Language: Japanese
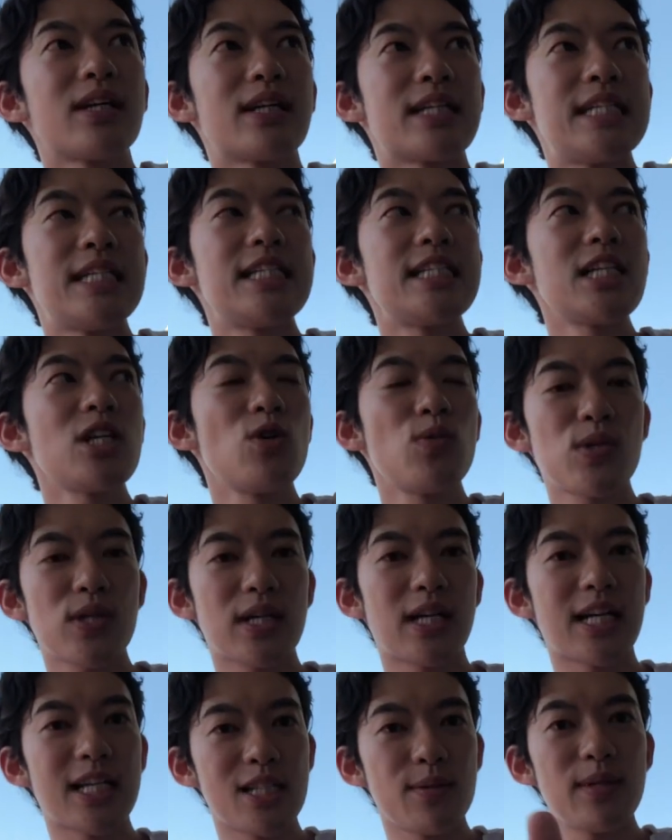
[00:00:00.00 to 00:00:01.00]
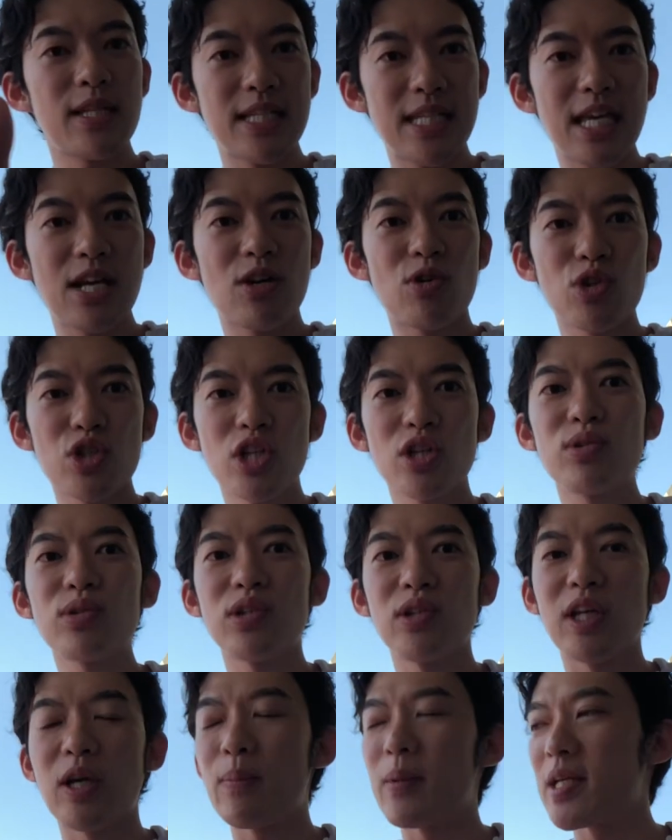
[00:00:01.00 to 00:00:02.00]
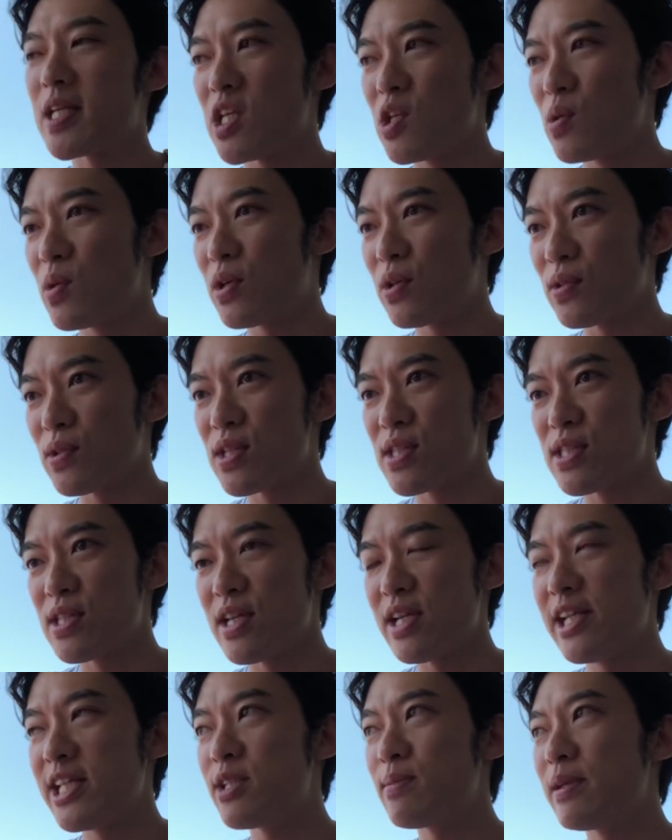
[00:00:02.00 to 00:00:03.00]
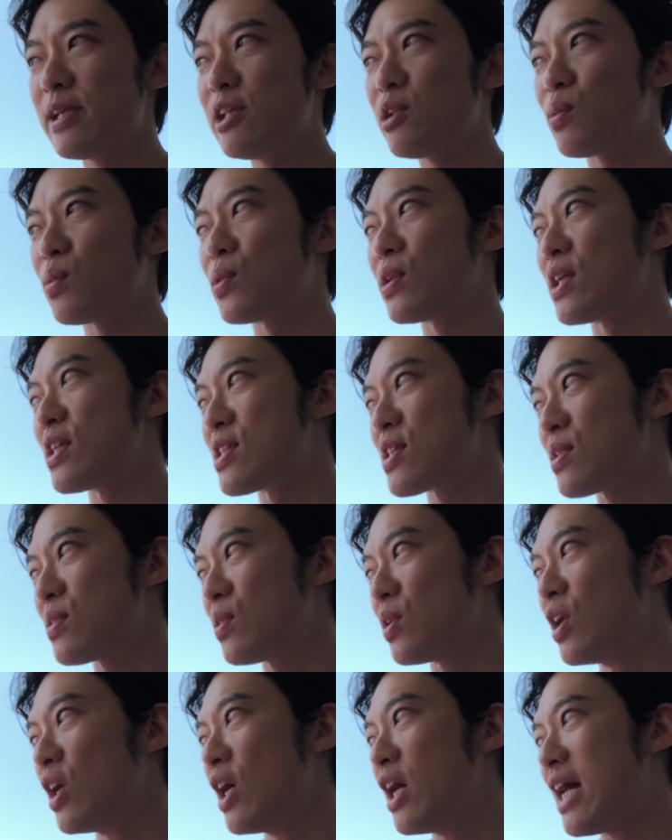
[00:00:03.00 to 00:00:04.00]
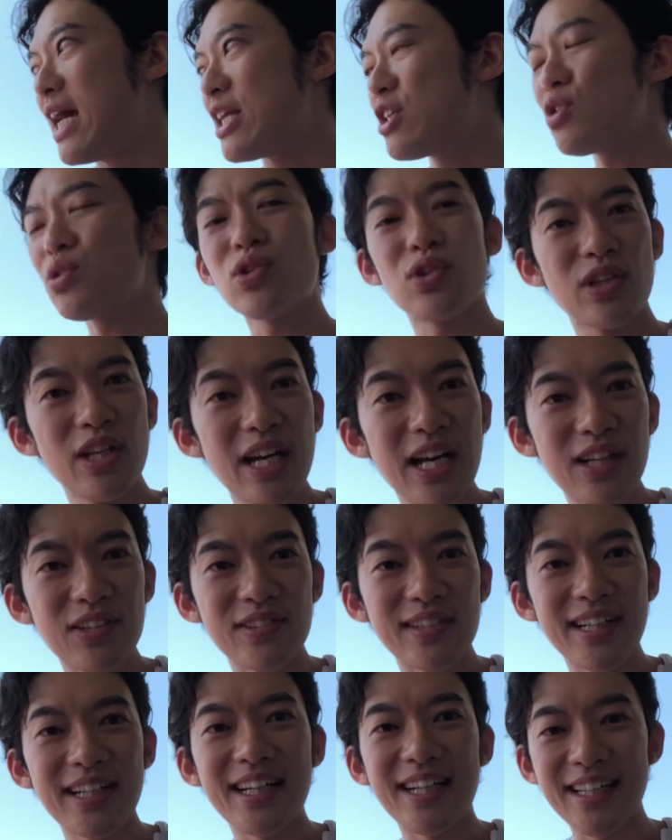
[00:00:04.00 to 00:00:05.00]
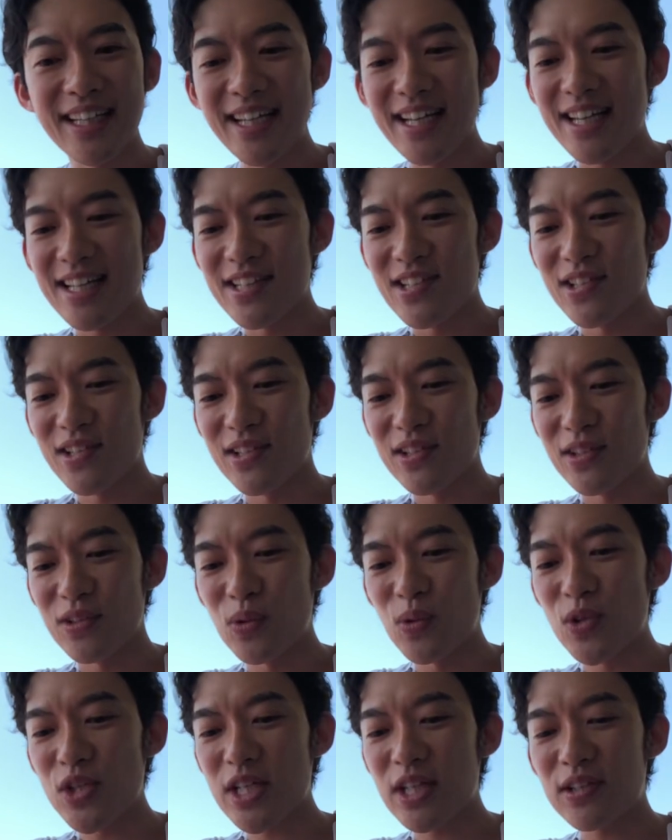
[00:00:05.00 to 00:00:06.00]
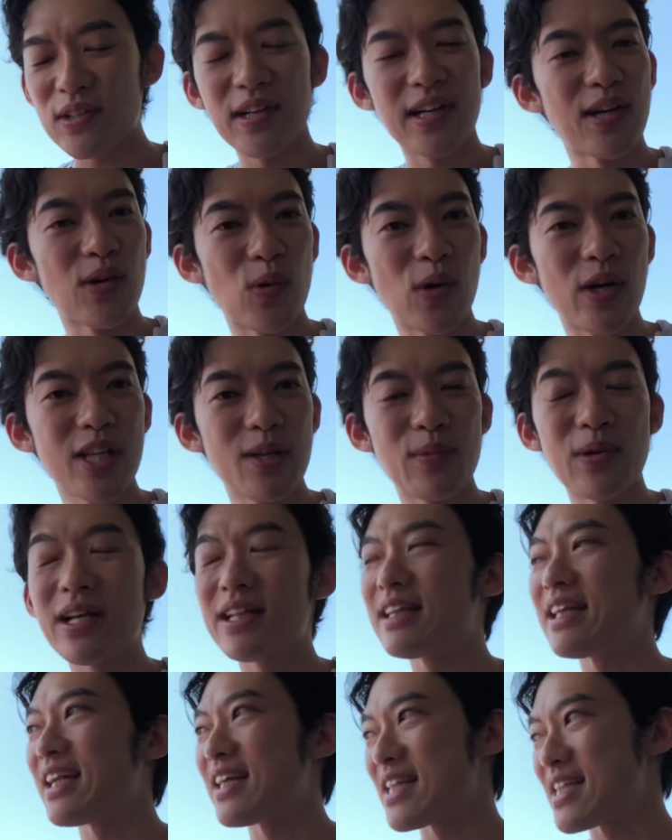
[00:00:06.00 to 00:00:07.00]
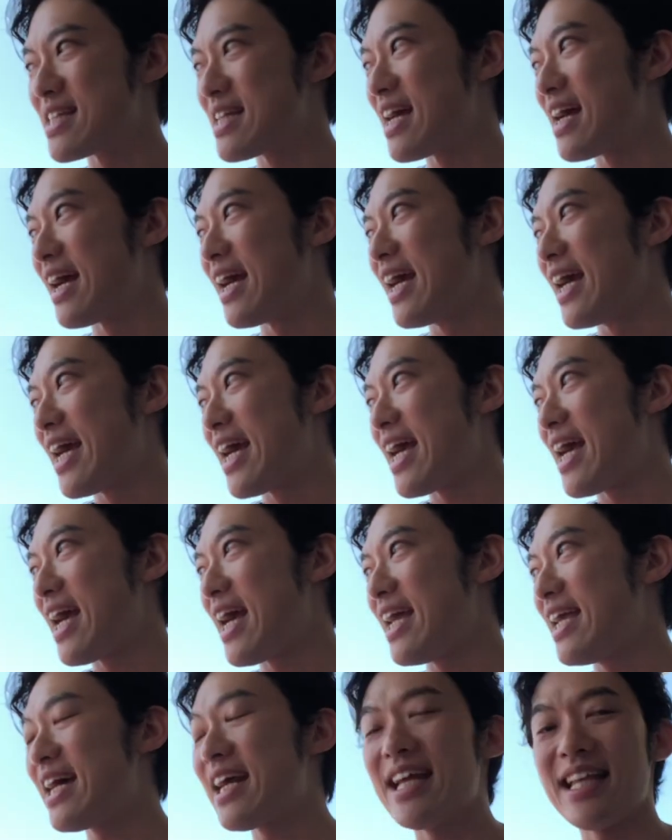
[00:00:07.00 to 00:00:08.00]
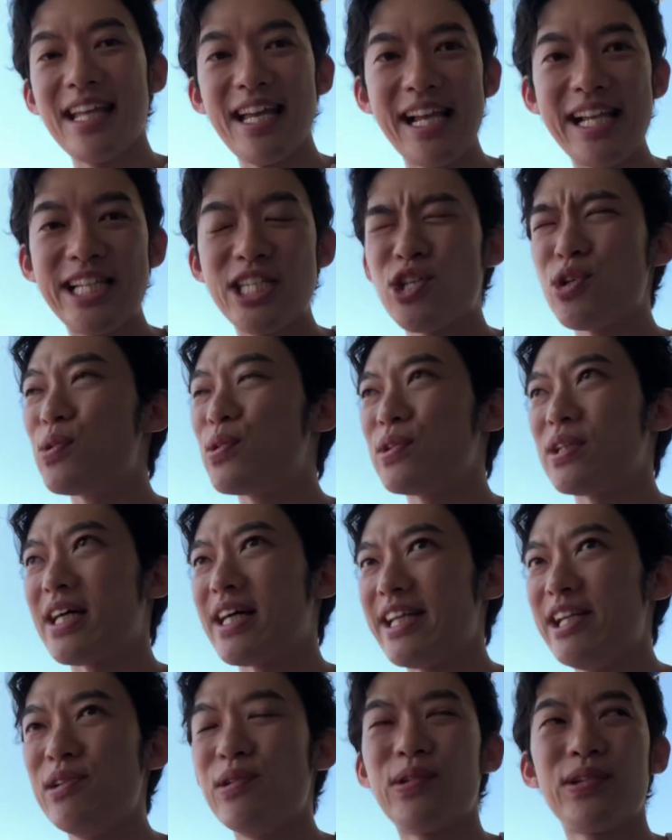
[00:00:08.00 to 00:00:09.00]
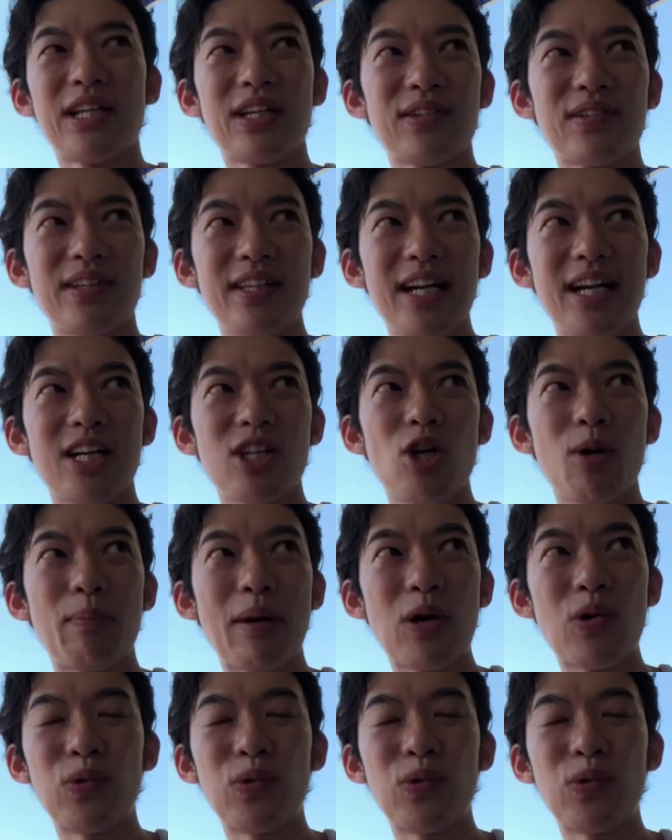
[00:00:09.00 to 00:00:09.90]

だからちっちゃいオフィスから始めて成功していくっていうのがやっぱり起業家のですね一番いいところなんですけど、ちょっとねなんかね投資方からお金もらったらですね、やれね1億だ2億だとかね金をバ